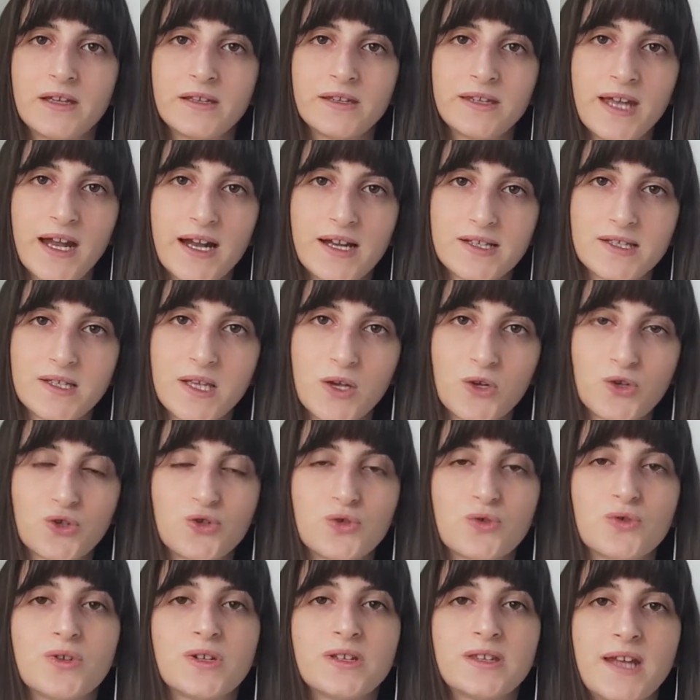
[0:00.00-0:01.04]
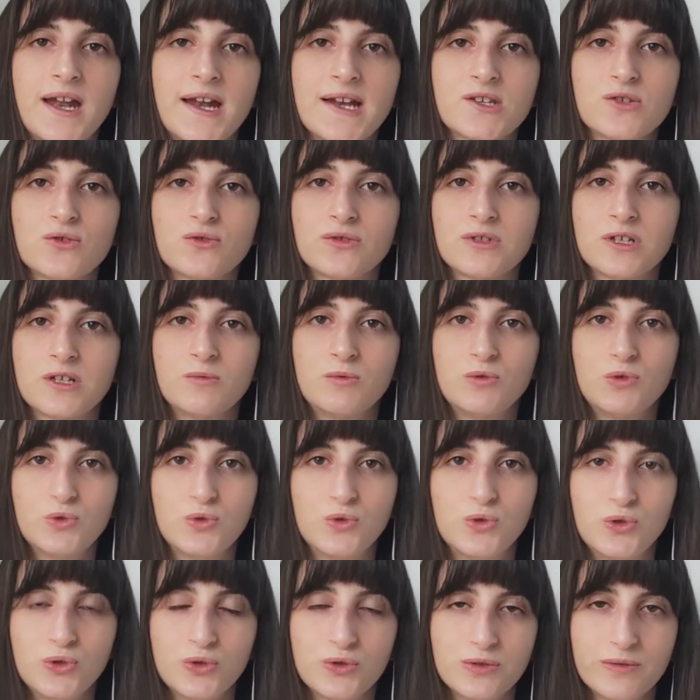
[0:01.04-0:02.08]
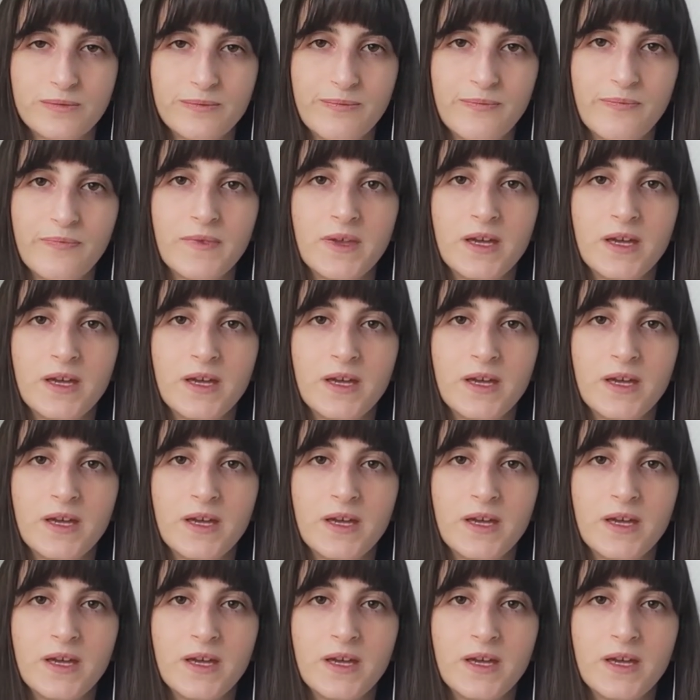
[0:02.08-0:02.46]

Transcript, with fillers: Dersten sonra ders notlarımı okuyorum.